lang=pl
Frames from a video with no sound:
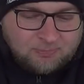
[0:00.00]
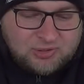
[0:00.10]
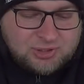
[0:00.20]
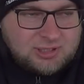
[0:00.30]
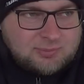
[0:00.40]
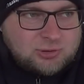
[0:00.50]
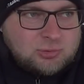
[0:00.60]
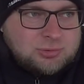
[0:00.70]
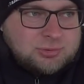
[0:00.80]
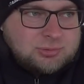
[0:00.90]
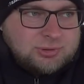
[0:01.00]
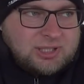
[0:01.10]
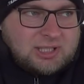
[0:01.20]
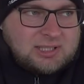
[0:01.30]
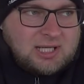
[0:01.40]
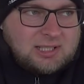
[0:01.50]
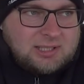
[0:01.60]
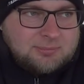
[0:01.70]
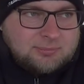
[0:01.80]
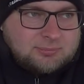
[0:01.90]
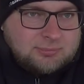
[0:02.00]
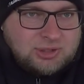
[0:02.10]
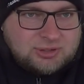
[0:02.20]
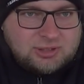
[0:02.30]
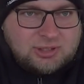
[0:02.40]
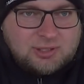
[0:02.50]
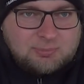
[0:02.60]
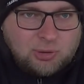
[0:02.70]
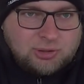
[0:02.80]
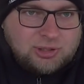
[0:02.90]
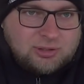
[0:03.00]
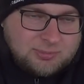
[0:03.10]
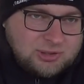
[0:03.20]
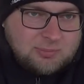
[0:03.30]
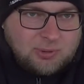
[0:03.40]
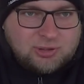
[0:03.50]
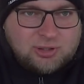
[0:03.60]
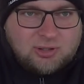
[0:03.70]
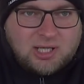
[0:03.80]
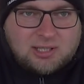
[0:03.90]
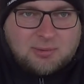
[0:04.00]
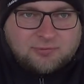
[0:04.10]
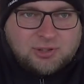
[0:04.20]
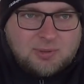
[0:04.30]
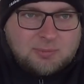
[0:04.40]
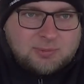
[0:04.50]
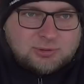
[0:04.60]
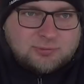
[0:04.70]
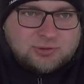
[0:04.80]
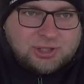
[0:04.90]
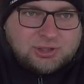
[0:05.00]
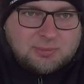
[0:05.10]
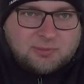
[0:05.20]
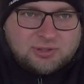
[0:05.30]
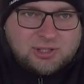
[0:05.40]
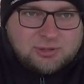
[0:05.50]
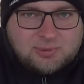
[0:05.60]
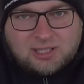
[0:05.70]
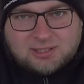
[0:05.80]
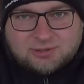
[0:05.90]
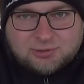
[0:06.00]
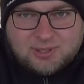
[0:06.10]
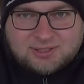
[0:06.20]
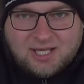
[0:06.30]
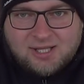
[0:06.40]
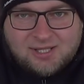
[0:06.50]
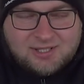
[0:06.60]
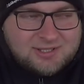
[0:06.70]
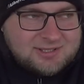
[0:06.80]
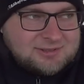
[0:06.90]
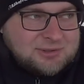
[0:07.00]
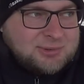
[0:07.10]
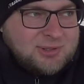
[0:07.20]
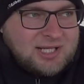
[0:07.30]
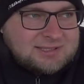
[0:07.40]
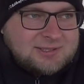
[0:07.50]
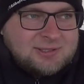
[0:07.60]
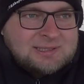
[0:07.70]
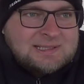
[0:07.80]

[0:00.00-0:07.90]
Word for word: gdzieś tam z kurzu i tak dalej, miski, pojniki, no miski, pojniki ogarnęła w zimę po prostu wcześniej, bo wiedzieliśmy jaka jest sytuacja, nie zaskoczyło nas to,